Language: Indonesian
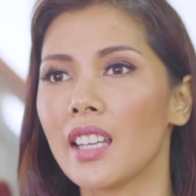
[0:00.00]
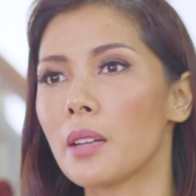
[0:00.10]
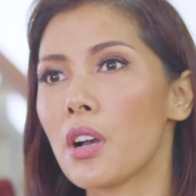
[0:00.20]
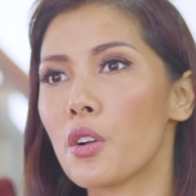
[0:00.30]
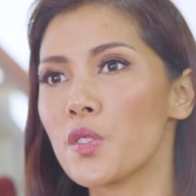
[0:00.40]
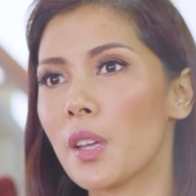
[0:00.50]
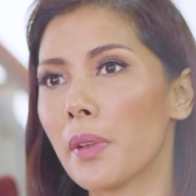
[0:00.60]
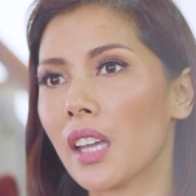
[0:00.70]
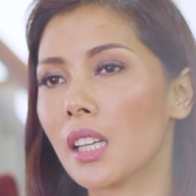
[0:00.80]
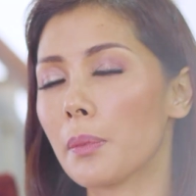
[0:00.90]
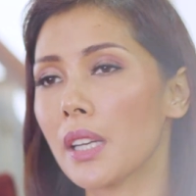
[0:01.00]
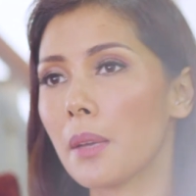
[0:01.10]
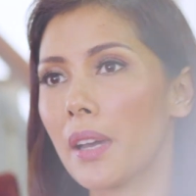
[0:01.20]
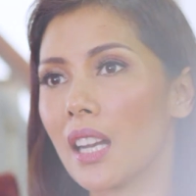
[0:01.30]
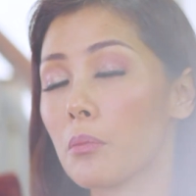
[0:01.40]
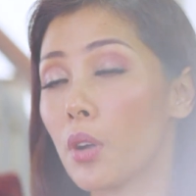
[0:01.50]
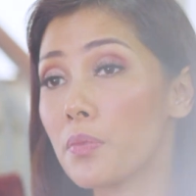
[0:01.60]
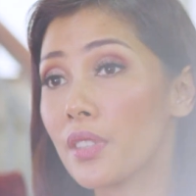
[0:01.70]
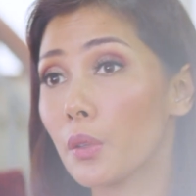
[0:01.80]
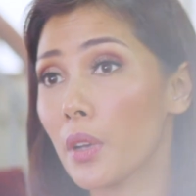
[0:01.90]
Yang mau aku sampaikan kepada para
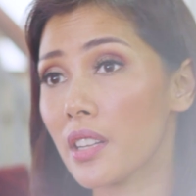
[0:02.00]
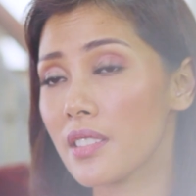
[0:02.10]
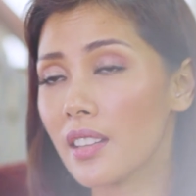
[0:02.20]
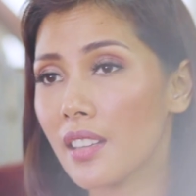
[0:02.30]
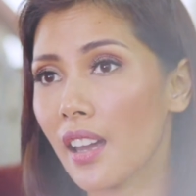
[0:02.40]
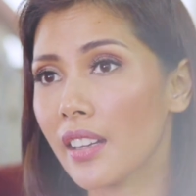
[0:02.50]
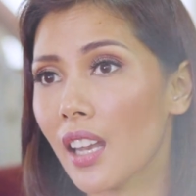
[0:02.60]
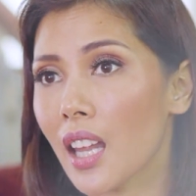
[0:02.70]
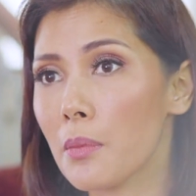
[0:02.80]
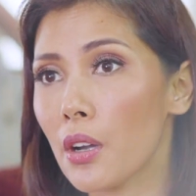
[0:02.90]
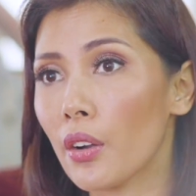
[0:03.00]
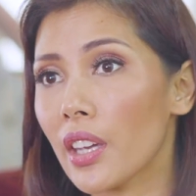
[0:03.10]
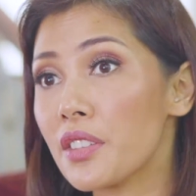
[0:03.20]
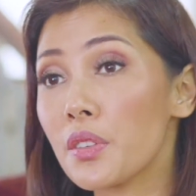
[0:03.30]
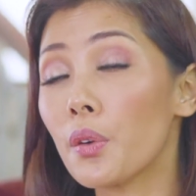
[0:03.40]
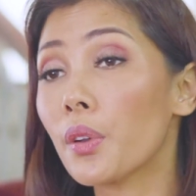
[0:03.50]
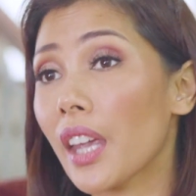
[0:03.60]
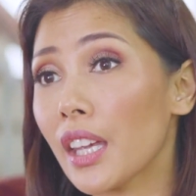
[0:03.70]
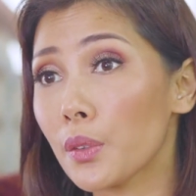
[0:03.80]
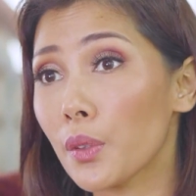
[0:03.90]
moms di luar sana adalah bahwa it's
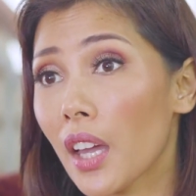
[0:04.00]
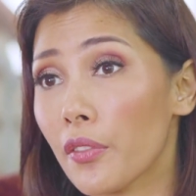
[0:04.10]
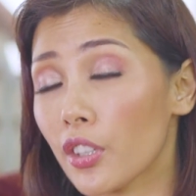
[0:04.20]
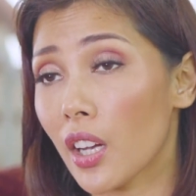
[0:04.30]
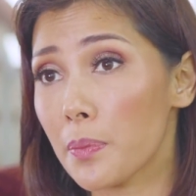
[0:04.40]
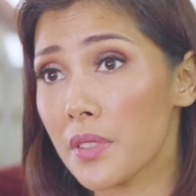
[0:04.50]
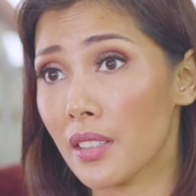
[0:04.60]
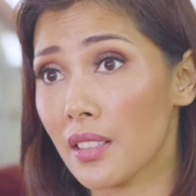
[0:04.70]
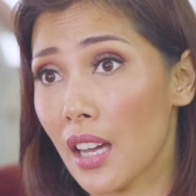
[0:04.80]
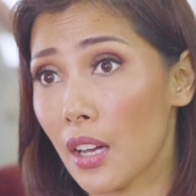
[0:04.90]
okay to have your ups and